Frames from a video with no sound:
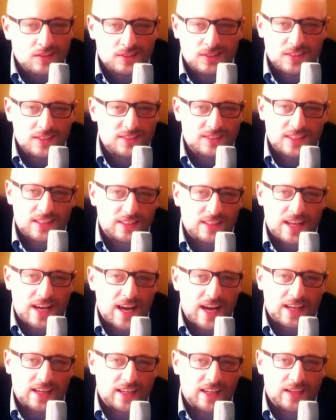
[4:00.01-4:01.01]
senza
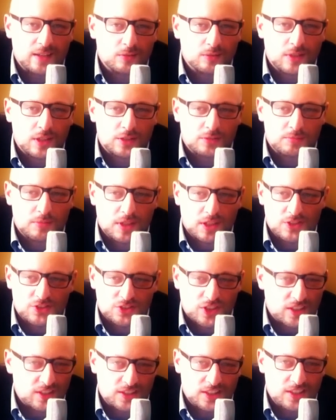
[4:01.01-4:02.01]
dare una
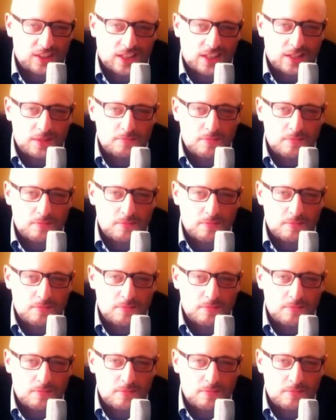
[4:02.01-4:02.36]
sbirciatina